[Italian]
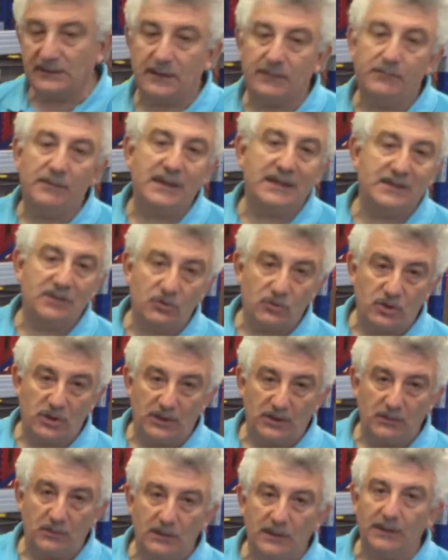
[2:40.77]

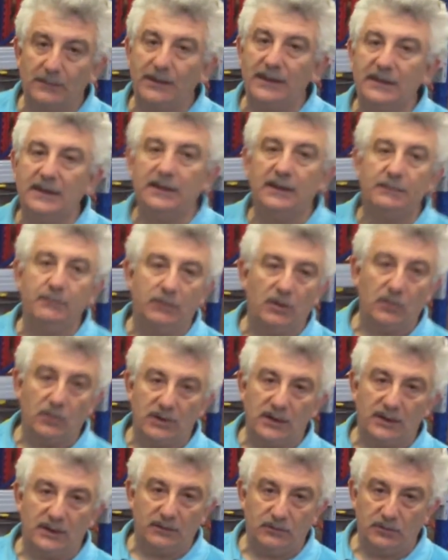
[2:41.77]
4,5-5, la macchina
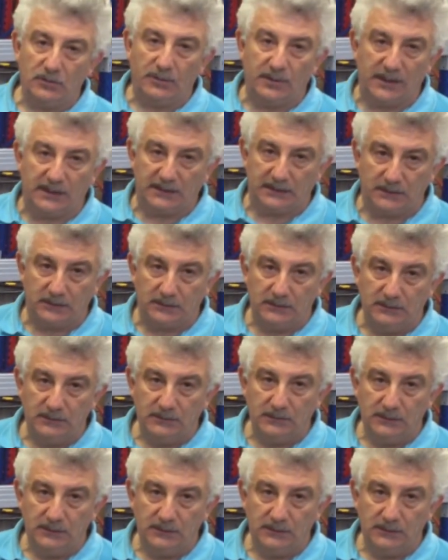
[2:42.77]
blocca in automatico